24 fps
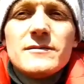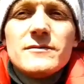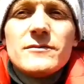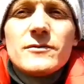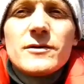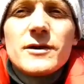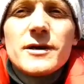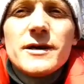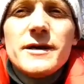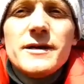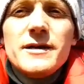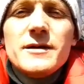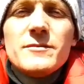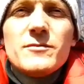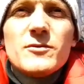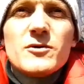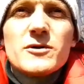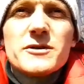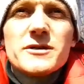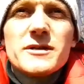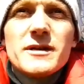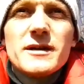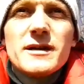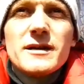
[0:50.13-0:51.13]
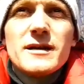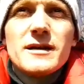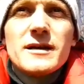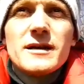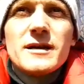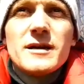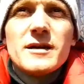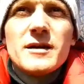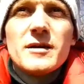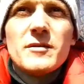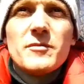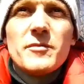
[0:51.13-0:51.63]
В Украине можно
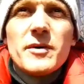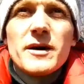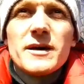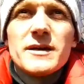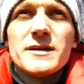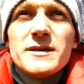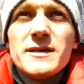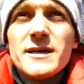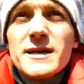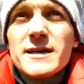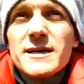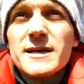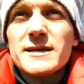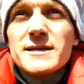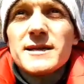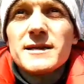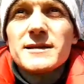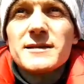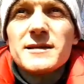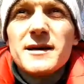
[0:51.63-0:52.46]
пойти где-то